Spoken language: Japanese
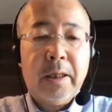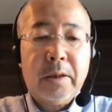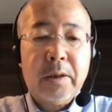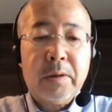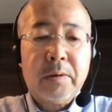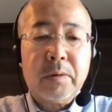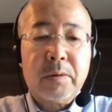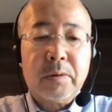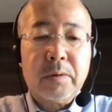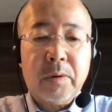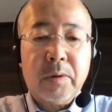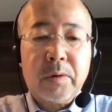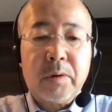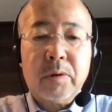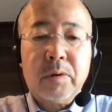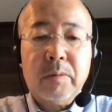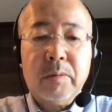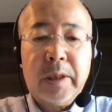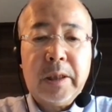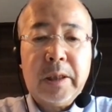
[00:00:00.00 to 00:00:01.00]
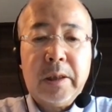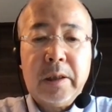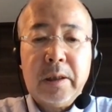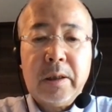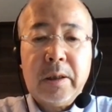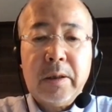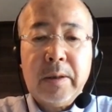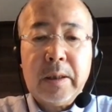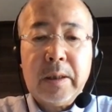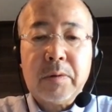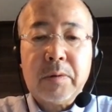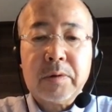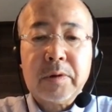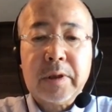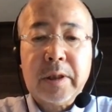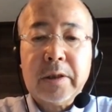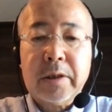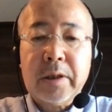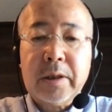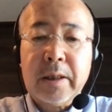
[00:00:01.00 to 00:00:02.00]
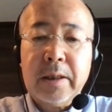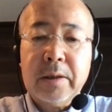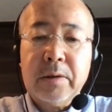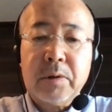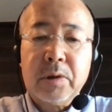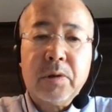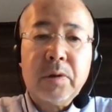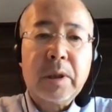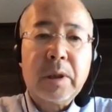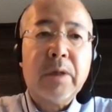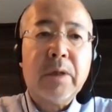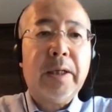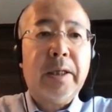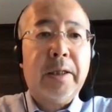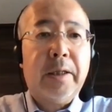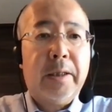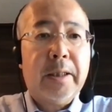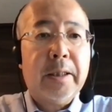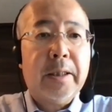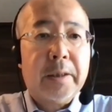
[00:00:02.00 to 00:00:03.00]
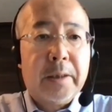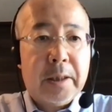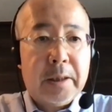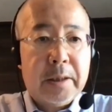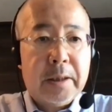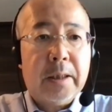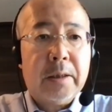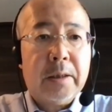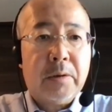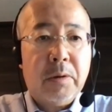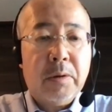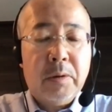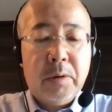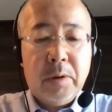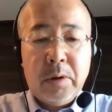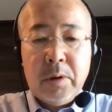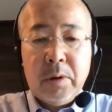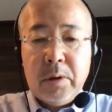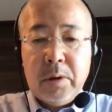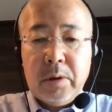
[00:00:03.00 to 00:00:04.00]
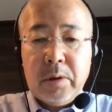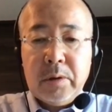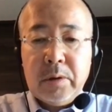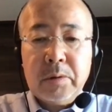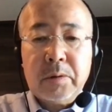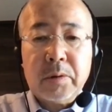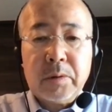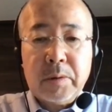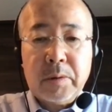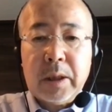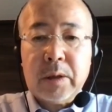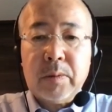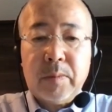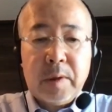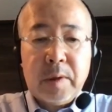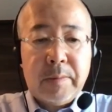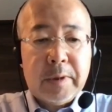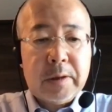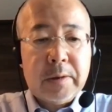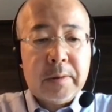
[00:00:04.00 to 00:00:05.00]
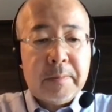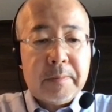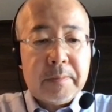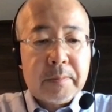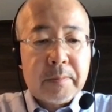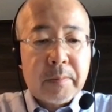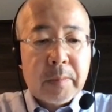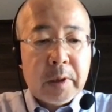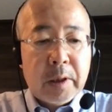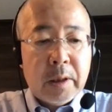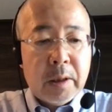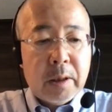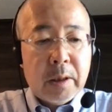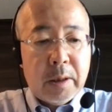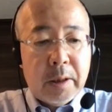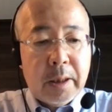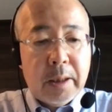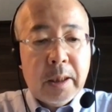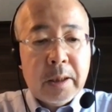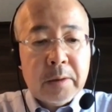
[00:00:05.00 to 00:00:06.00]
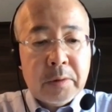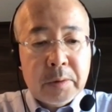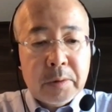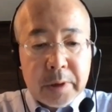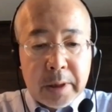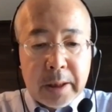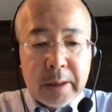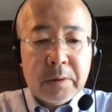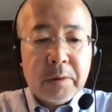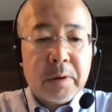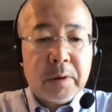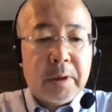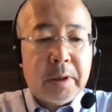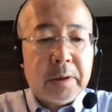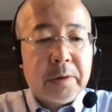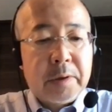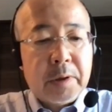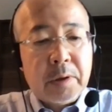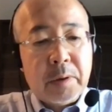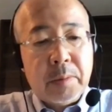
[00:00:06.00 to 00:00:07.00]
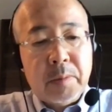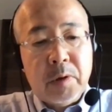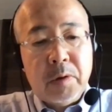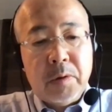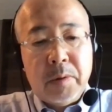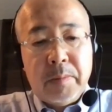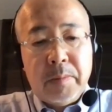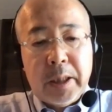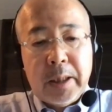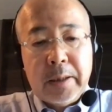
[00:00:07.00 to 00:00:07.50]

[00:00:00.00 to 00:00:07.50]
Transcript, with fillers: 手国の国民ひいては国際社会の共感は得られていないということだと思います。で、最後にですけども、